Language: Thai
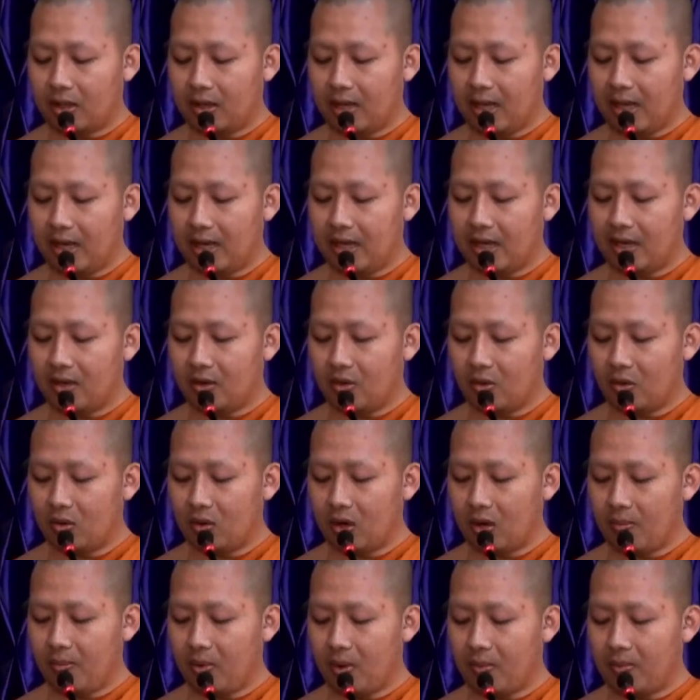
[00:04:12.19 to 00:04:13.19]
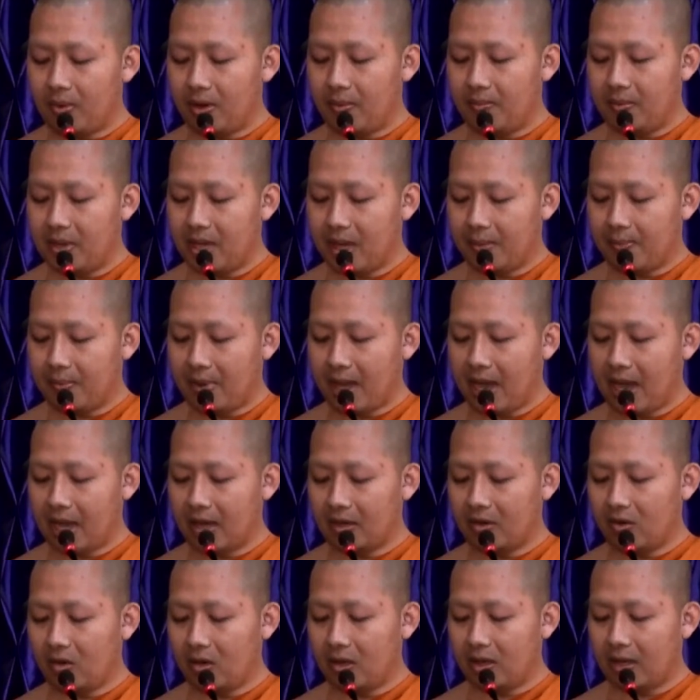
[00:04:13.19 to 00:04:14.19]
ได้เรียนรู้ระบบระเบียบอัน
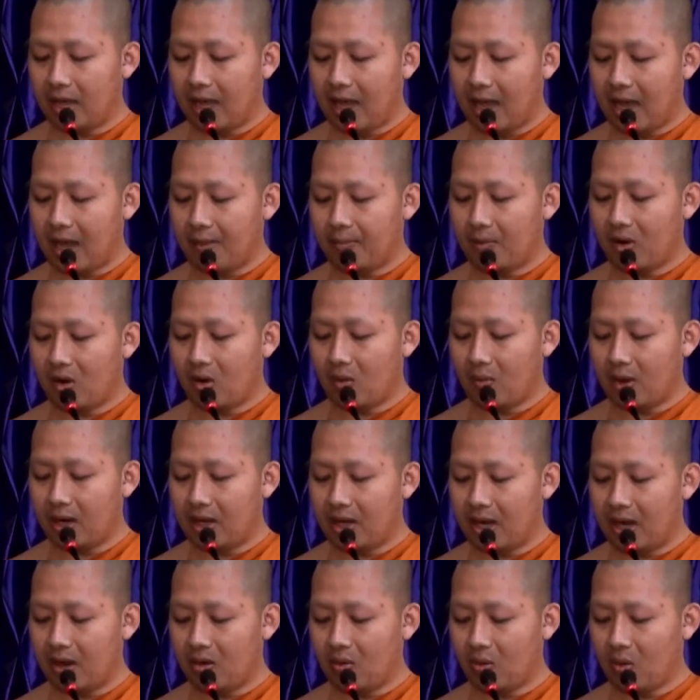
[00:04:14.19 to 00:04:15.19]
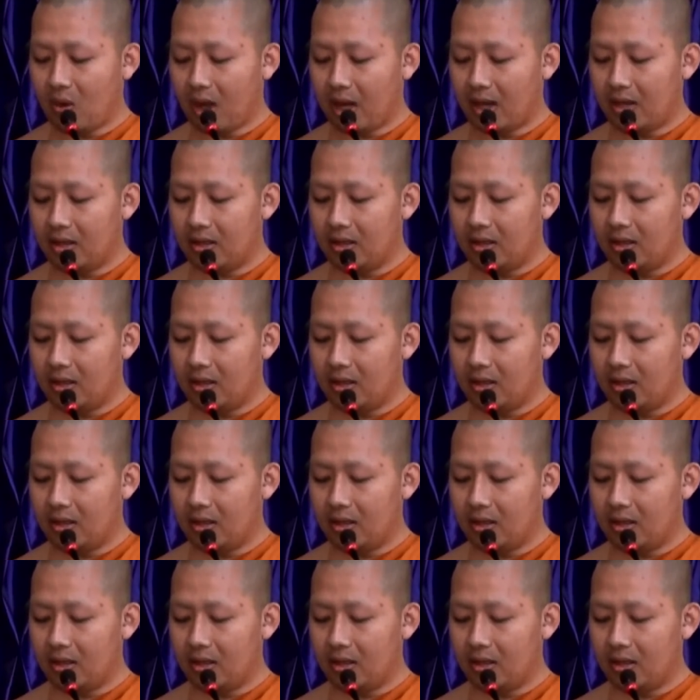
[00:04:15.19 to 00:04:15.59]
งดงามของวัดนาหลวง